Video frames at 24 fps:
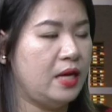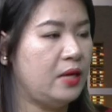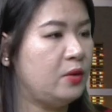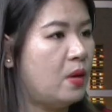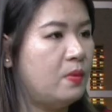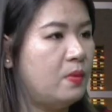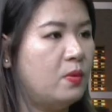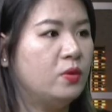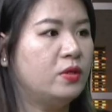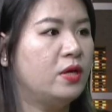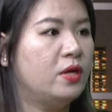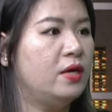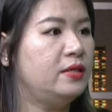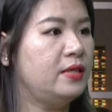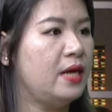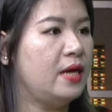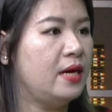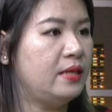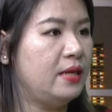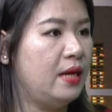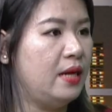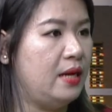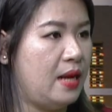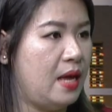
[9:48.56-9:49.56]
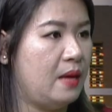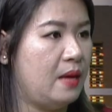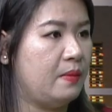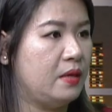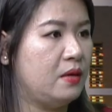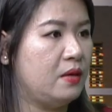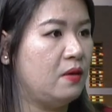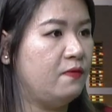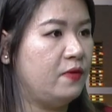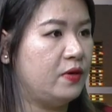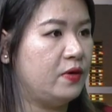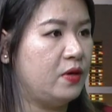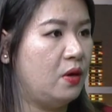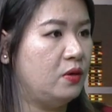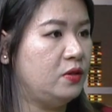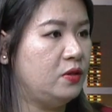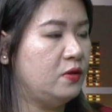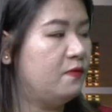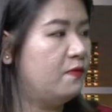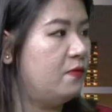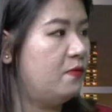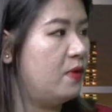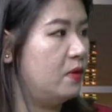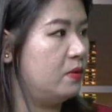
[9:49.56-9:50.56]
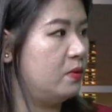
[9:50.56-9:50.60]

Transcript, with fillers: toàn bộ thời gian để làm cái công việc đó trong vòng